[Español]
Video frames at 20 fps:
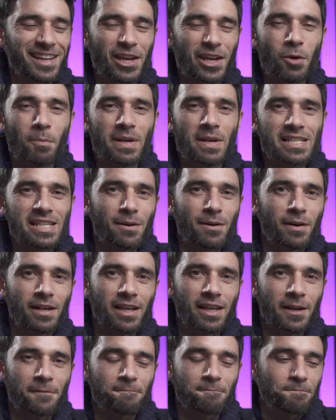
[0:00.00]
que yo pensaba
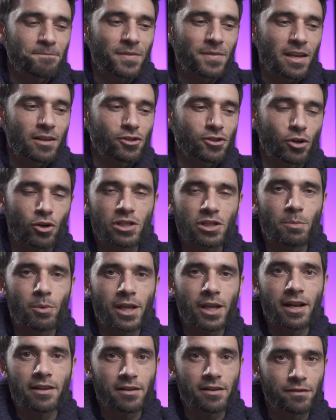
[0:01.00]
que Solo se
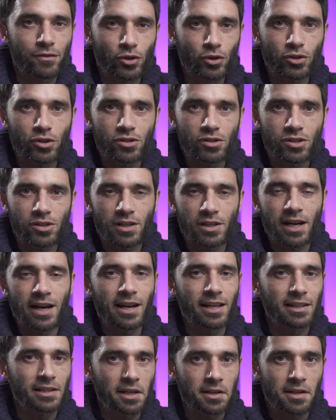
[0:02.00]
podían hacer fotos
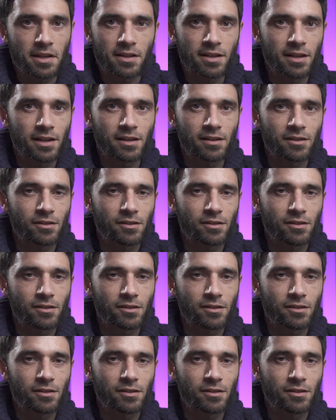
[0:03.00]
al atardecer,